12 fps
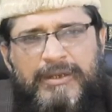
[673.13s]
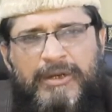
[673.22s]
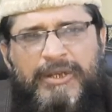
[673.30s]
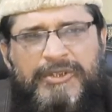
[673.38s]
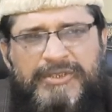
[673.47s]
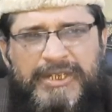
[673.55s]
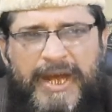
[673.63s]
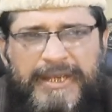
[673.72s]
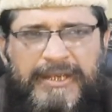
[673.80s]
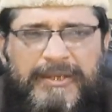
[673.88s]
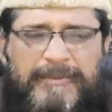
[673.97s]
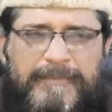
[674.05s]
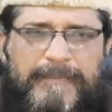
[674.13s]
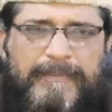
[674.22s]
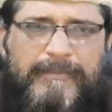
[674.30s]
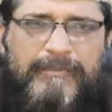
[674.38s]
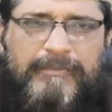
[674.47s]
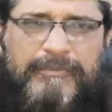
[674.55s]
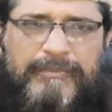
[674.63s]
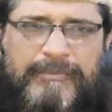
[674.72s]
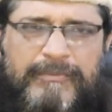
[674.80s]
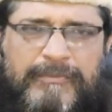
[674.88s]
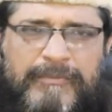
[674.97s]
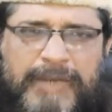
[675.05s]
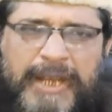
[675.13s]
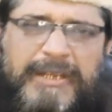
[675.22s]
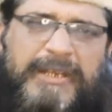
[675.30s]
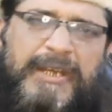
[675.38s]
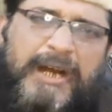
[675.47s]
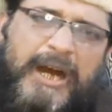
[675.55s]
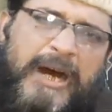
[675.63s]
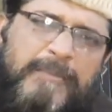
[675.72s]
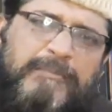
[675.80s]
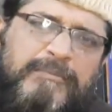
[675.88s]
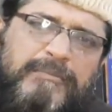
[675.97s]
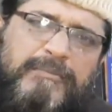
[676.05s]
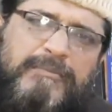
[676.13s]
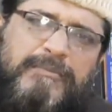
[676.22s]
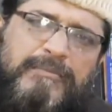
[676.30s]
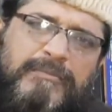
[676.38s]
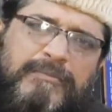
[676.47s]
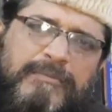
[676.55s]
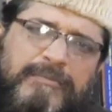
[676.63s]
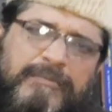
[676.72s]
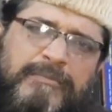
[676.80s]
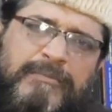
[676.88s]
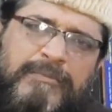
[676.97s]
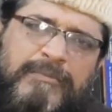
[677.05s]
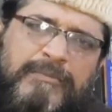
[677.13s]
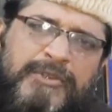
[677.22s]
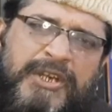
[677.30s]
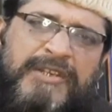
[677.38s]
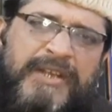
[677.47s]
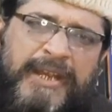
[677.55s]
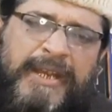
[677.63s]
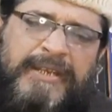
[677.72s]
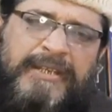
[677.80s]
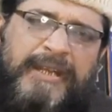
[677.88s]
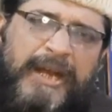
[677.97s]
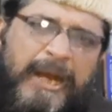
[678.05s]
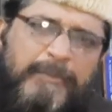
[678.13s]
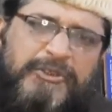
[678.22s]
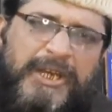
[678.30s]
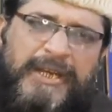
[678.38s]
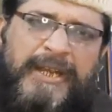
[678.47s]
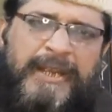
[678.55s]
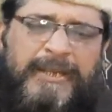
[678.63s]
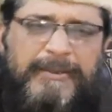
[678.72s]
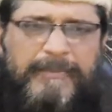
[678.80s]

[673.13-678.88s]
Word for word: और रिश्तेदारी इतनी अहम चीज़ है इतनी अहम शय है